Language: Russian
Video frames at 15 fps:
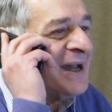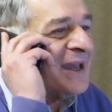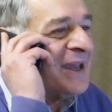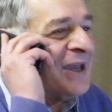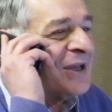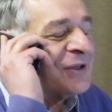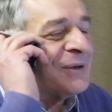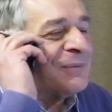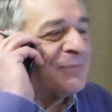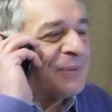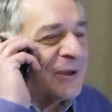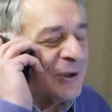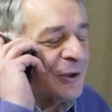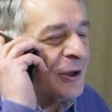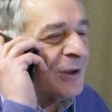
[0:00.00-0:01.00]
этим
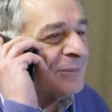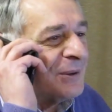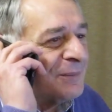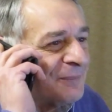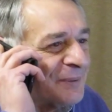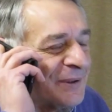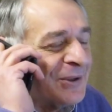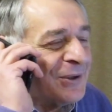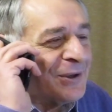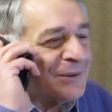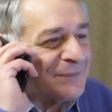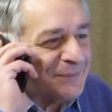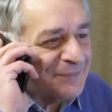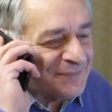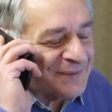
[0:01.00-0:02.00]
приемом,
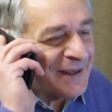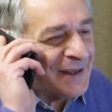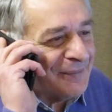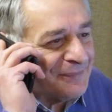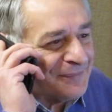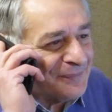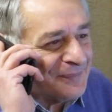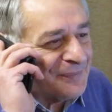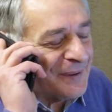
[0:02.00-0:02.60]
приемом там